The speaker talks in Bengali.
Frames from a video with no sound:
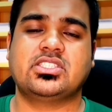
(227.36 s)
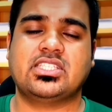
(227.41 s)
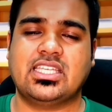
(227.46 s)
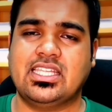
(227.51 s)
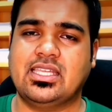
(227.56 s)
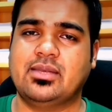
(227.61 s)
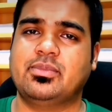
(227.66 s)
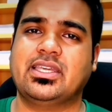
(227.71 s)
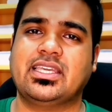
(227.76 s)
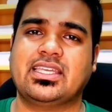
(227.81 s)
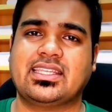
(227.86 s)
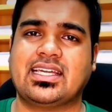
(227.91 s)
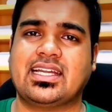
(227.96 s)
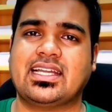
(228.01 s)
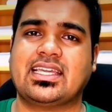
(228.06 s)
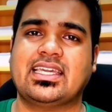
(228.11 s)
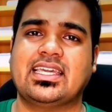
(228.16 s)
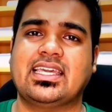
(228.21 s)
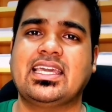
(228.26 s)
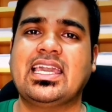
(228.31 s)
ছেলে মেয়ে
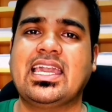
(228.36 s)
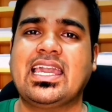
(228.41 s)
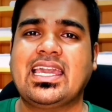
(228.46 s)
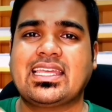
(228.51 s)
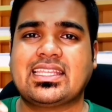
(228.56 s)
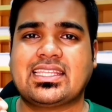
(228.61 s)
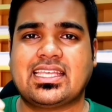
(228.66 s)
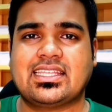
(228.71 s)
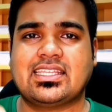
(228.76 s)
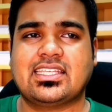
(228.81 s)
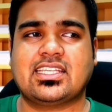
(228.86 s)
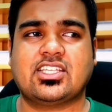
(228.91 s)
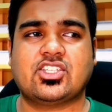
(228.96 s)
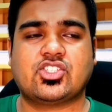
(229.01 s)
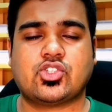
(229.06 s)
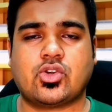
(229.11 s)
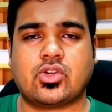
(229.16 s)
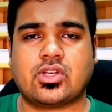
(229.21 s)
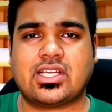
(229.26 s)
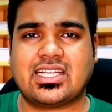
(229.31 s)
থাকে তাদেরকে
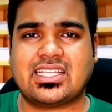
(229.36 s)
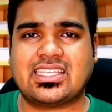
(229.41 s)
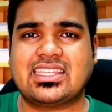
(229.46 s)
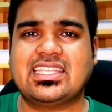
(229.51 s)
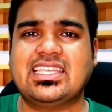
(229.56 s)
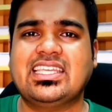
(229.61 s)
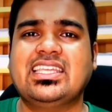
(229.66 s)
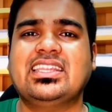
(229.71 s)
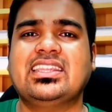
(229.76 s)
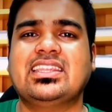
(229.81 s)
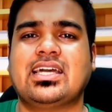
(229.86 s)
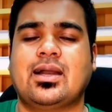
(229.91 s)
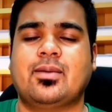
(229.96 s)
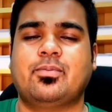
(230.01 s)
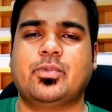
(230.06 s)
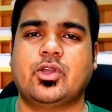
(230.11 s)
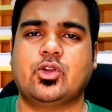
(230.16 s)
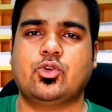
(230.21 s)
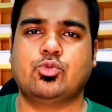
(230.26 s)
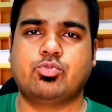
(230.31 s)
সরকার তিন
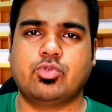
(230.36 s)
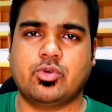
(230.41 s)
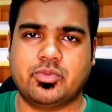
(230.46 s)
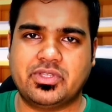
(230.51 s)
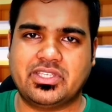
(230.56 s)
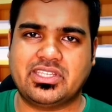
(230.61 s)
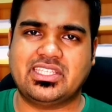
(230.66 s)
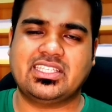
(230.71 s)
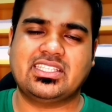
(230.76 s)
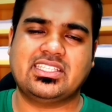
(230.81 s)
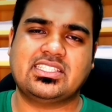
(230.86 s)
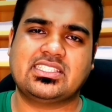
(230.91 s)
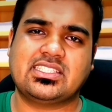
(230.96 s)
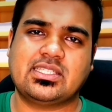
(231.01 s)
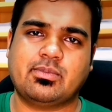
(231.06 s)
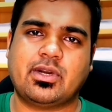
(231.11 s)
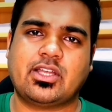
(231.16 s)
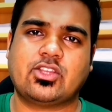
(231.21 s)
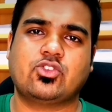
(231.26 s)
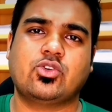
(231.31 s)
ধাপে উপবৃত্তি
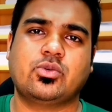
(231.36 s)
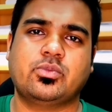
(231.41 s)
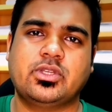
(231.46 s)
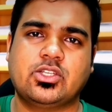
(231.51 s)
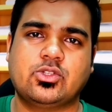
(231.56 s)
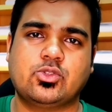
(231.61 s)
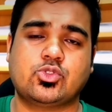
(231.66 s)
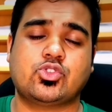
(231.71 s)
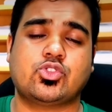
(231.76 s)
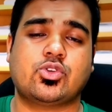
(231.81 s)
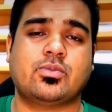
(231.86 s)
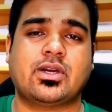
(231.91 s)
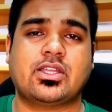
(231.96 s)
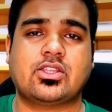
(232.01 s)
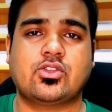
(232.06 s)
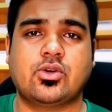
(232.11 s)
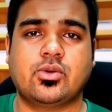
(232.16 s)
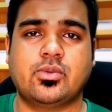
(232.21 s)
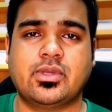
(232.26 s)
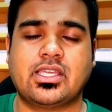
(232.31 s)
দিচ্ছে মাধ্যমিক উচ্চ
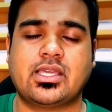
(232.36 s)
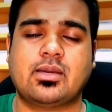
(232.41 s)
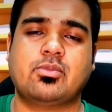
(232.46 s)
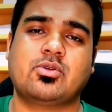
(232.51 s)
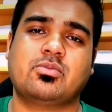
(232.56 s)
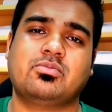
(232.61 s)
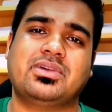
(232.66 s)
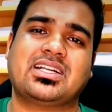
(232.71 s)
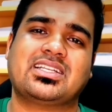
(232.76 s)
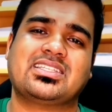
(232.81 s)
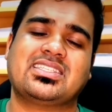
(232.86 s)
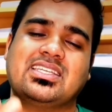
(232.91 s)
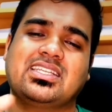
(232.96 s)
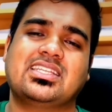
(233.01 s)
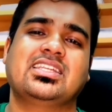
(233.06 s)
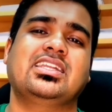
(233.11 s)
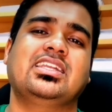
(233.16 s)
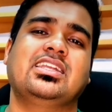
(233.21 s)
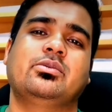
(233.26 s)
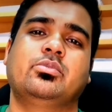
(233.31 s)
মাধ্যমিক এবং
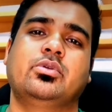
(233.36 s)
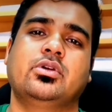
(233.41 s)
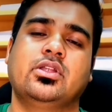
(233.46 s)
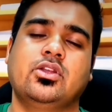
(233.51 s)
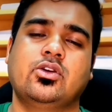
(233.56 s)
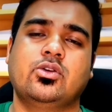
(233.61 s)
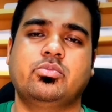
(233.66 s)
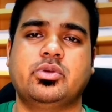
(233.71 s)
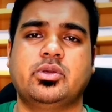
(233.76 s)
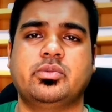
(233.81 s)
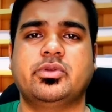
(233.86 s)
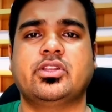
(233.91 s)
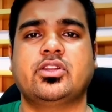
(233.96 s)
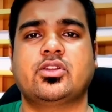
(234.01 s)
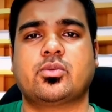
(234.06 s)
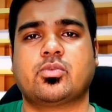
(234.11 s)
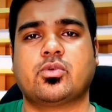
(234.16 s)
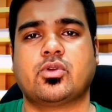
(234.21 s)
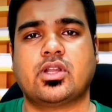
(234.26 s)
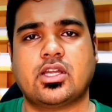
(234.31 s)
ভার্সিটি লেভেলেও
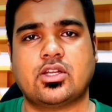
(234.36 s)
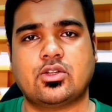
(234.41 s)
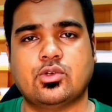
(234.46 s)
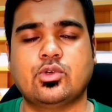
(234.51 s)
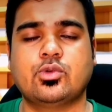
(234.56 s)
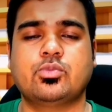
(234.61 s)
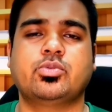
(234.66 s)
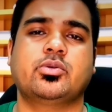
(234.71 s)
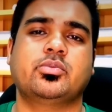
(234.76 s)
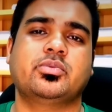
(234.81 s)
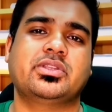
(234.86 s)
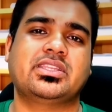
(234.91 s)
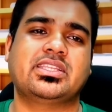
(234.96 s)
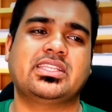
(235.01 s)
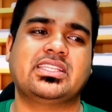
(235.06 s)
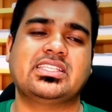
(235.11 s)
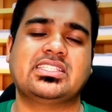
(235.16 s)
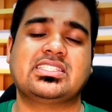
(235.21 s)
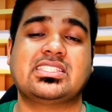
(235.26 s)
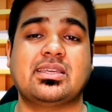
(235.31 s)
বিভিন্ন প্রকার
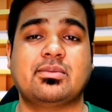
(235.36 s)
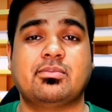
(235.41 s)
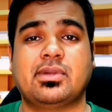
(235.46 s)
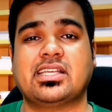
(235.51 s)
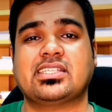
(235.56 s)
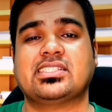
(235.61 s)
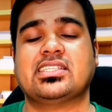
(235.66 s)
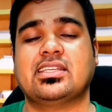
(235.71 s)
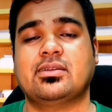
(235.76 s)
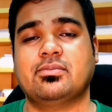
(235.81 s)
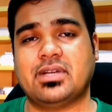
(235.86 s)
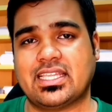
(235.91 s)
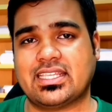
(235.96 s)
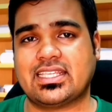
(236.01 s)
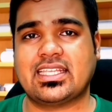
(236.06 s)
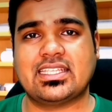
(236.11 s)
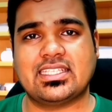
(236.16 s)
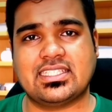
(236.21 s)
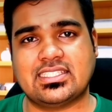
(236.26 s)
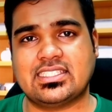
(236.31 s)
উপবৃত্তি দিচ্ছে মাসিক
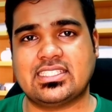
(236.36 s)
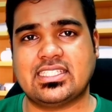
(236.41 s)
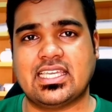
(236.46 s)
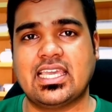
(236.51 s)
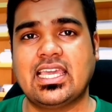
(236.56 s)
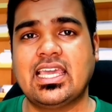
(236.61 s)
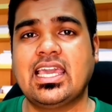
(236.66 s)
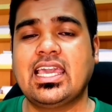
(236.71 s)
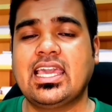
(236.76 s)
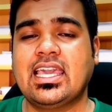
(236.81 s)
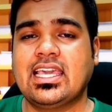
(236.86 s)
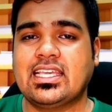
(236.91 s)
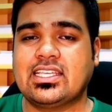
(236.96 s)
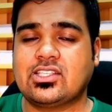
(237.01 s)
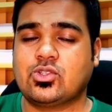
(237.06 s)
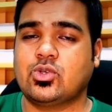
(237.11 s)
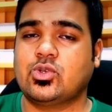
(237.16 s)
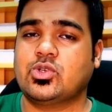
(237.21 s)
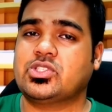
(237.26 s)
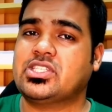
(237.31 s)
ভাতা দিচ্ছে
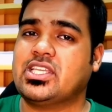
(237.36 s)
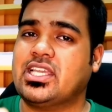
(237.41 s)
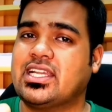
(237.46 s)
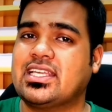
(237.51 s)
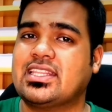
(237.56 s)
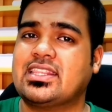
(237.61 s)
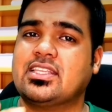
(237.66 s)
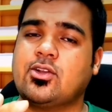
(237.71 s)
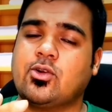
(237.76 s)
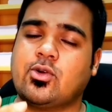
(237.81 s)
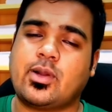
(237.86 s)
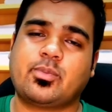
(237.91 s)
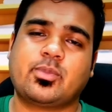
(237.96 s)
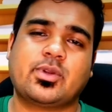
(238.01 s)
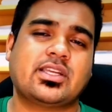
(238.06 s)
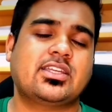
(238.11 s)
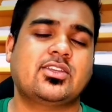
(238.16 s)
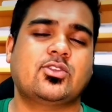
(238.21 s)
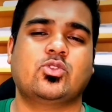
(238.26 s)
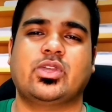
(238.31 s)
তো সেক্ষেত্রেও
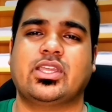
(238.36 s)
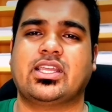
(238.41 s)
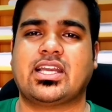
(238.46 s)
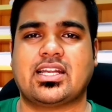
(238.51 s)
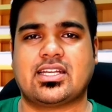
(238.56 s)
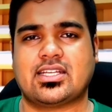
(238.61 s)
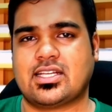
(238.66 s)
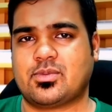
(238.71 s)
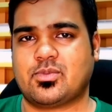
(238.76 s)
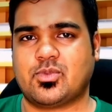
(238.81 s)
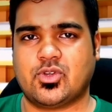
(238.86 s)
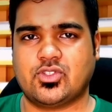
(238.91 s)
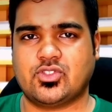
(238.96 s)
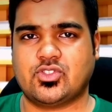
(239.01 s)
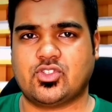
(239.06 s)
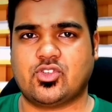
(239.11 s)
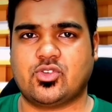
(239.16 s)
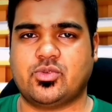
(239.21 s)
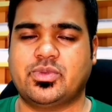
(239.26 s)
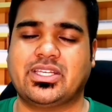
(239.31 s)
আপনার কিন্তু এই কার্ডটার
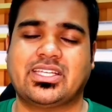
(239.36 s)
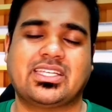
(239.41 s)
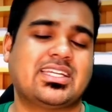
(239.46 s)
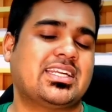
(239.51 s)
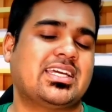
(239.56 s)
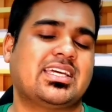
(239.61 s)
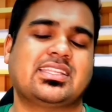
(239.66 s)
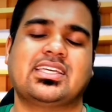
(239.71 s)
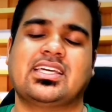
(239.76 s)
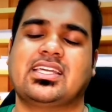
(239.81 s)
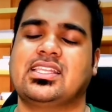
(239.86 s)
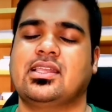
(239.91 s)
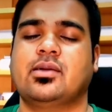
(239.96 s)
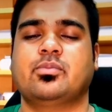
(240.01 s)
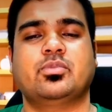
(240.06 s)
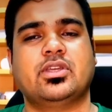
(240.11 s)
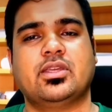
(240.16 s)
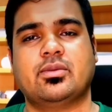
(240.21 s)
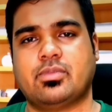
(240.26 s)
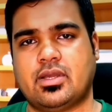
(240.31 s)
প্রয়োজন হবে এটা না থাকলে আপনি